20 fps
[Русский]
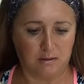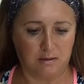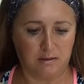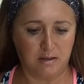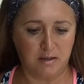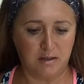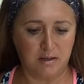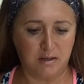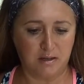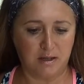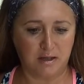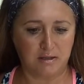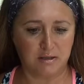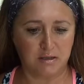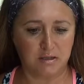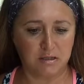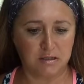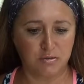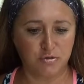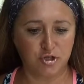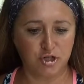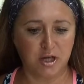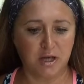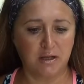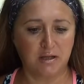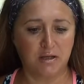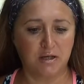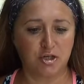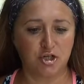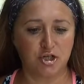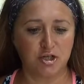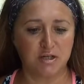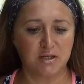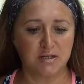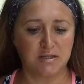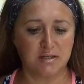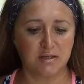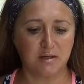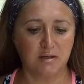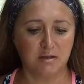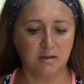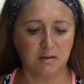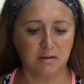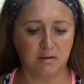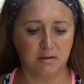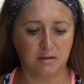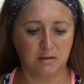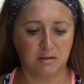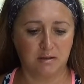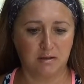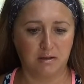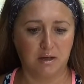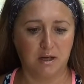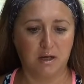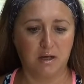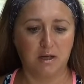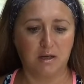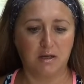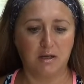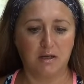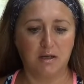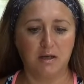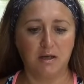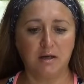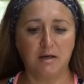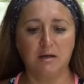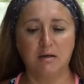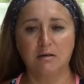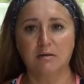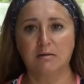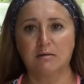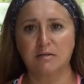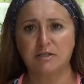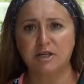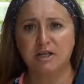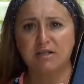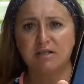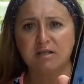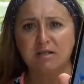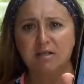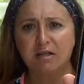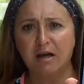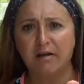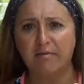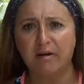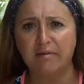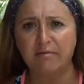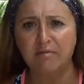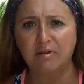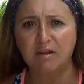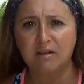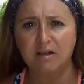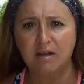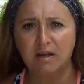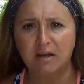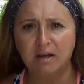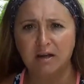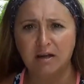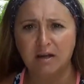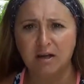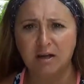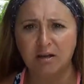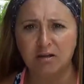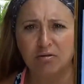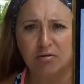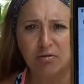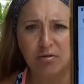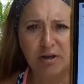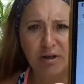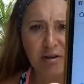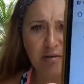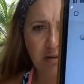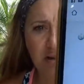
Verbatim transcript: генератор случайных чисел. И сейчас не знаю, вам видно или нет. Ой, не